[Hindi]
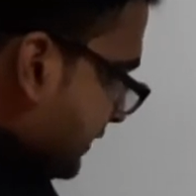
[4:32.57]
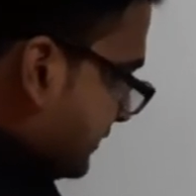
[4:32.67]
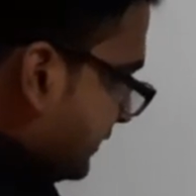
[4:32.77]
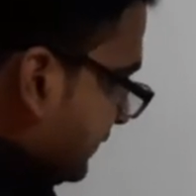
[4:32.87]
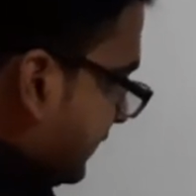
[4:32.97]

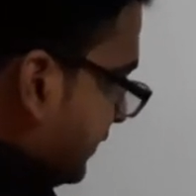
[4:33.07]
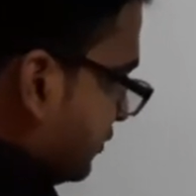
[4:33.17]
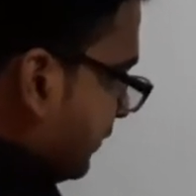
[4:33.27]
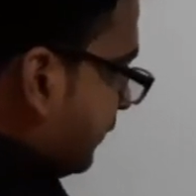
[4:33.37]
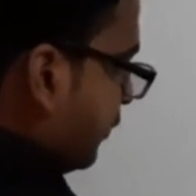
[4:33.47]
रिजल्ट है
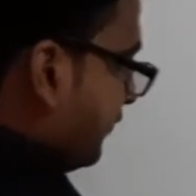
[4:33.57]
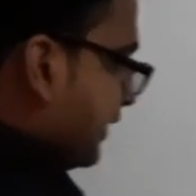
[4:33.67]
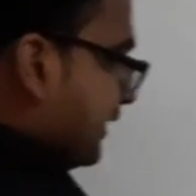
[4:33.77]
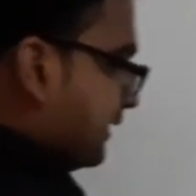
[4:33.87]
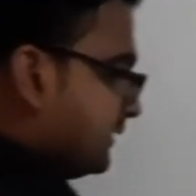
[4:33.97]
इसको प्रूव
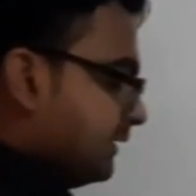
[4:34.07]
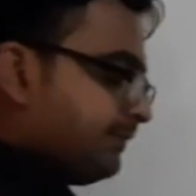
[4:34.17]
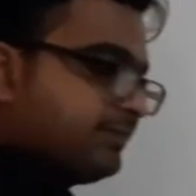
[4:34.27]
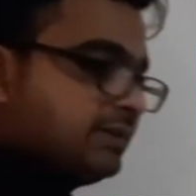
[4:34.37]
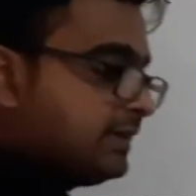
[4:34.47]
करना था
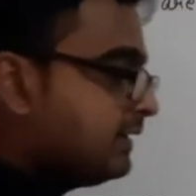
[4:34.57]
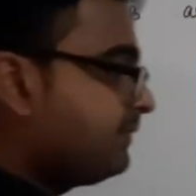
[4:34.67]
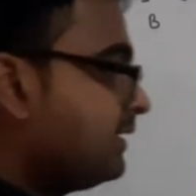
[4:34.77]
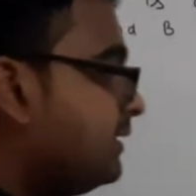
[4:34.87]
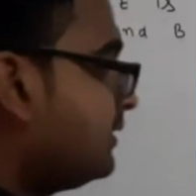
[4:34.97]
ठीक है
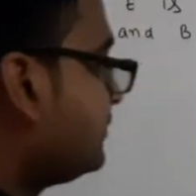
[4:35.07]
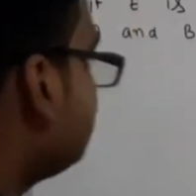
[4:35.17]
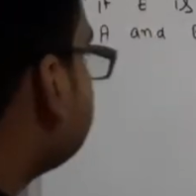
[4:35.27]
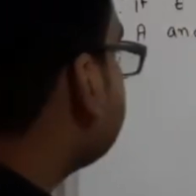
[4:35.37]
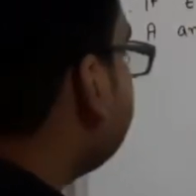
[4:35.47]

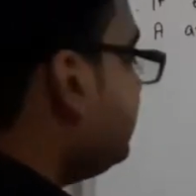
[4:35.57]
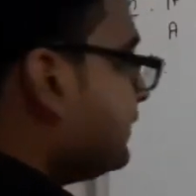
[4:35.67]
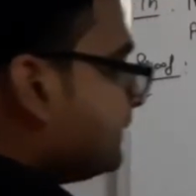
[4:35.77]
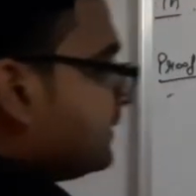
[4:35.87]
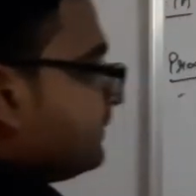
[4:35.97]
तो उसके लिए अब